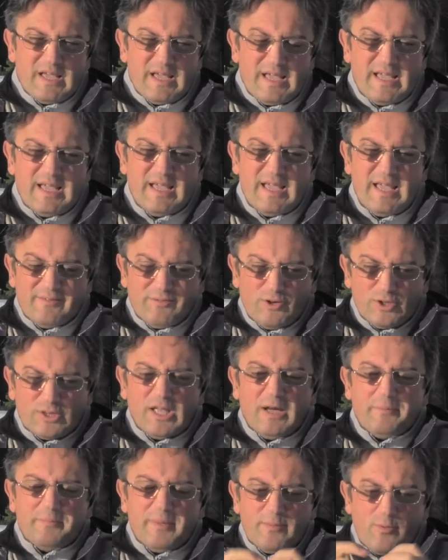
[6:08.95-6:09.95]
e, e a
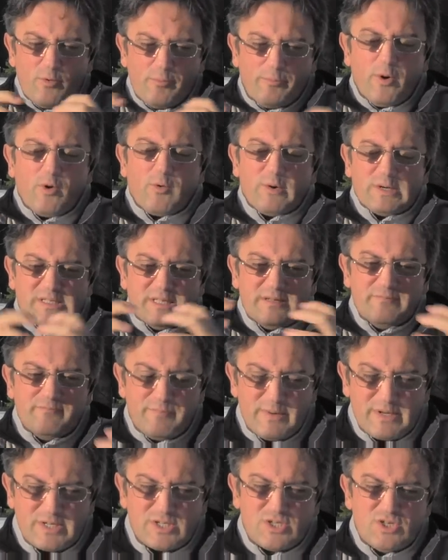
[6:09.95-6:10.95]
volte abbiamo un po' questa
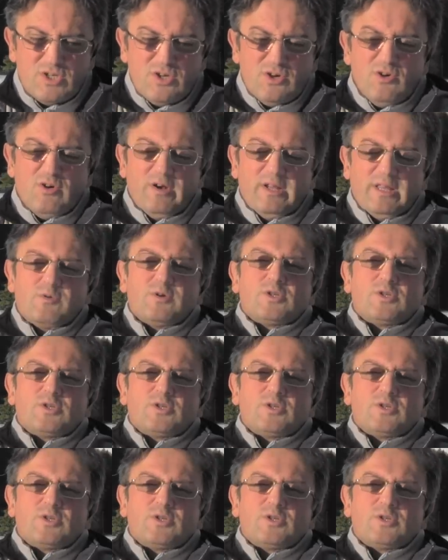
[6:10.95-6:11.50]
impressione